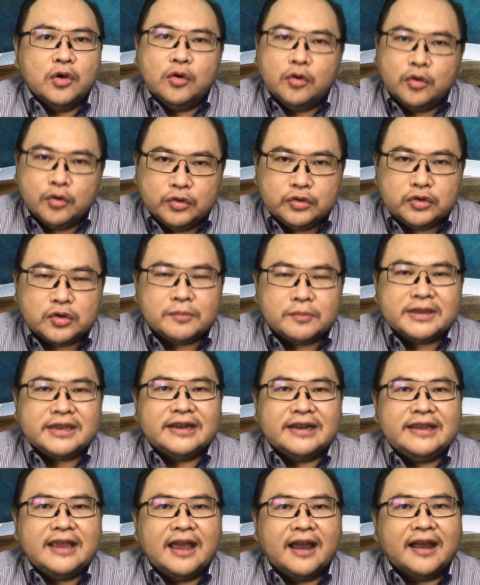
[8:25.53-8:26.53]
untuk
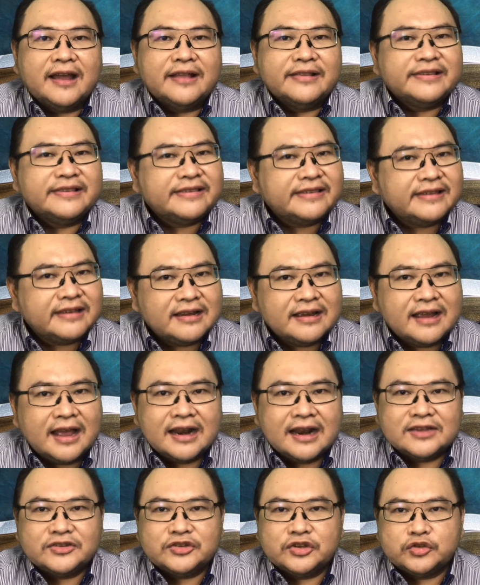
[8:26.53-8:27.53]
menyediakan
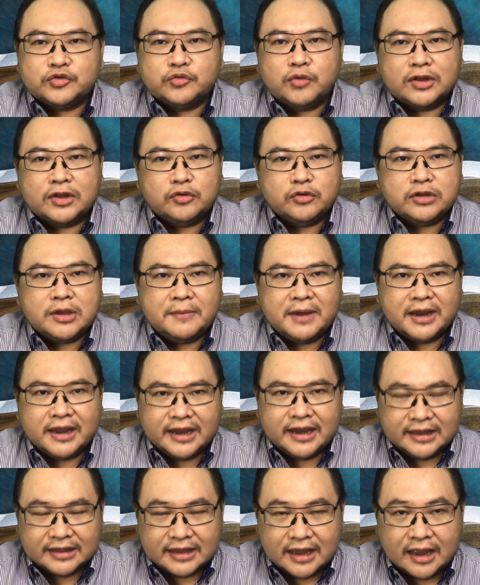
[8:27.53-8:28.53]
segala sesuatunya bagi
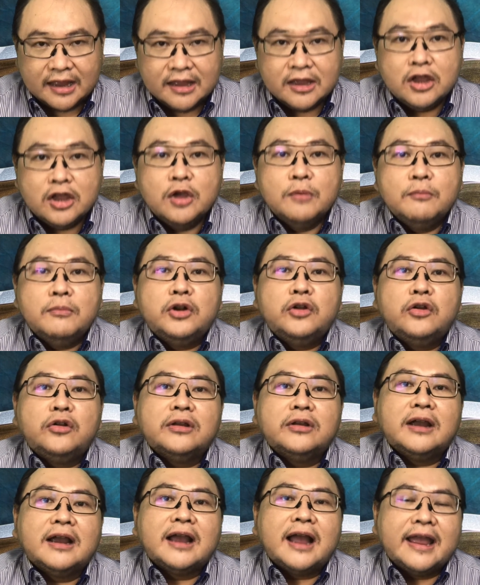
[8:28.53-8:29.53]
kita
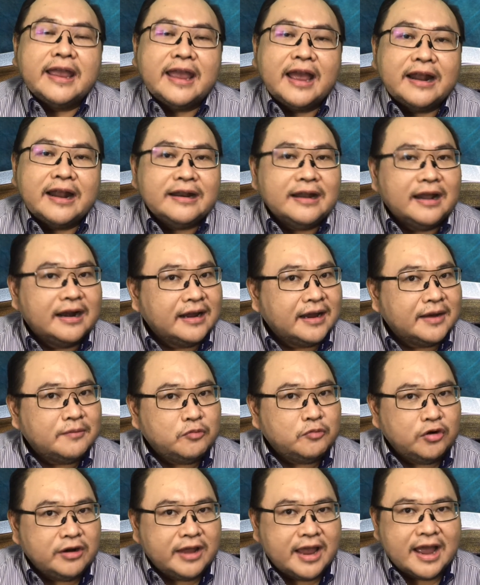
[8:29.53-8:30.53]
menurut kekayaan dan
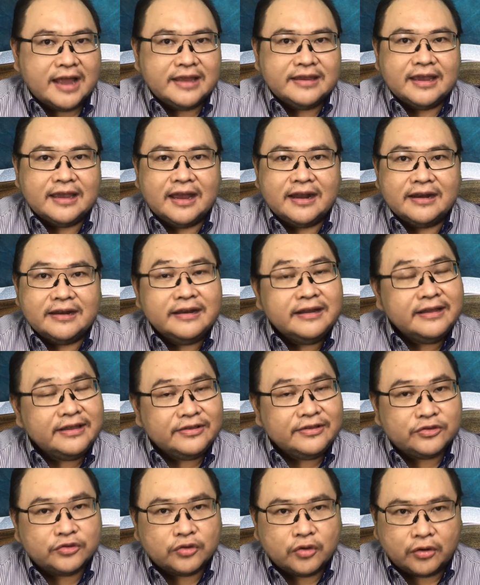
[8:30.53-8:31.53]
kemuliaannya di
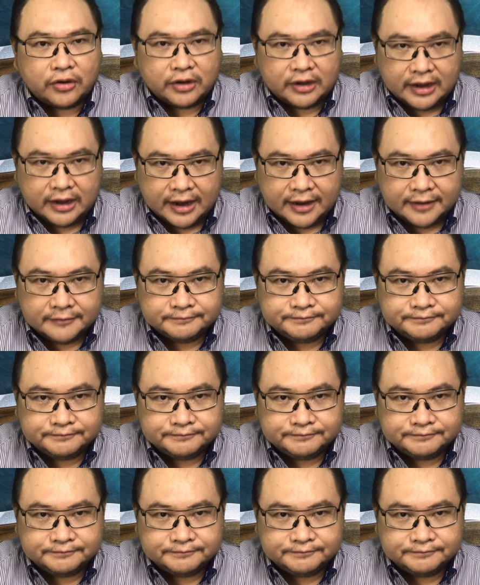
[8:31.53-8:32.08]
sorga.